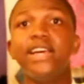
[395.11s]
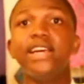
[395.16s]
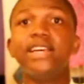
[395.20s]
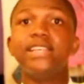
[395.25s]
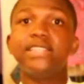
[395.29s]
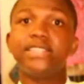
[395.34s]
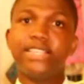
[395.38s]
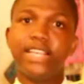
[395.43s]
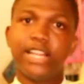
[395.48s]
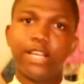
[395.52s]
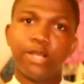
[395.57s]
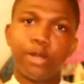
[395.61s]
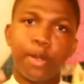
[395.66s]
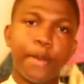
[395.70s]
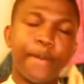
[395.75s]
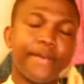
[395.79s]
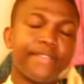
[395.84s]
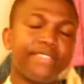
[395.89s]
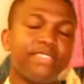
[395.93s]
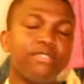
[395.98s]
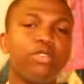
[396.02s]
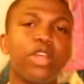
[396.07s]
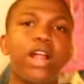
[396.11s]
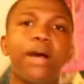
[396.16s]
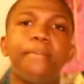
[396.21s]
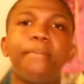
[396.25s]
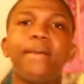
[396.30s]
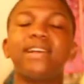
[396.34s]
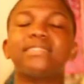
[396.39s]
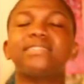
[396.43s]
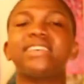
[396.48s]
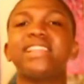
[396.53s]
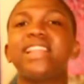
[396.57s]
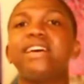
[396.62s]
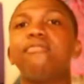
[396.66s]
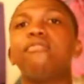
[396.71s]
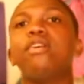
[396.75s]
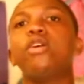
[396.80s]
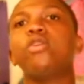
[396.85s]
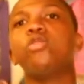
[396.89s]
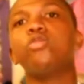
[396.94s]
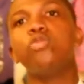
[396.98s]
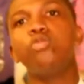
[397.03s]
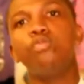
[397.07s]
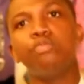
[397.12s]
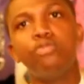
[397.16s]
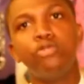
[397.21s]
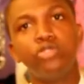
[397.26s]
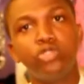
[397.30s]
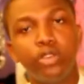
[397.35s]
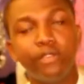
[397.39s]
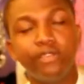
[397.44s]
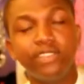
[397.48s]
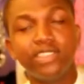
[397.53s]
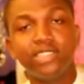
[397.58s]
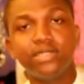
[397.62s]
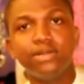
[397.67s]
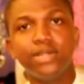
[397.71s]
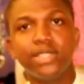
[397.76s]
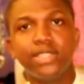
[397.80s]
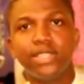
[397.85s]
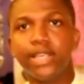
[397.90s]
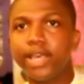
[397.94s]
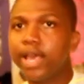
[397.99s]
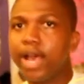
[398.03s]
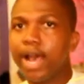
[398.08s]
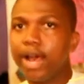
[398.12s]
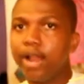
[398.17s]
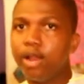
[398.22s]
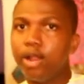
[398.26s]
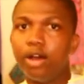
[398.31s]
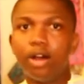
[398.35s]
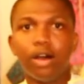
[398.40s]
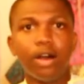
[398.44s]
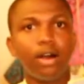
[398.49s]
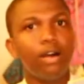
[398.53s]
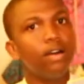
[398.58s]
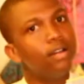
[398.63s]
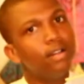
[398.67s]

Si l'objectif de la MAC, c'est d'avoir plus de visibilité, alors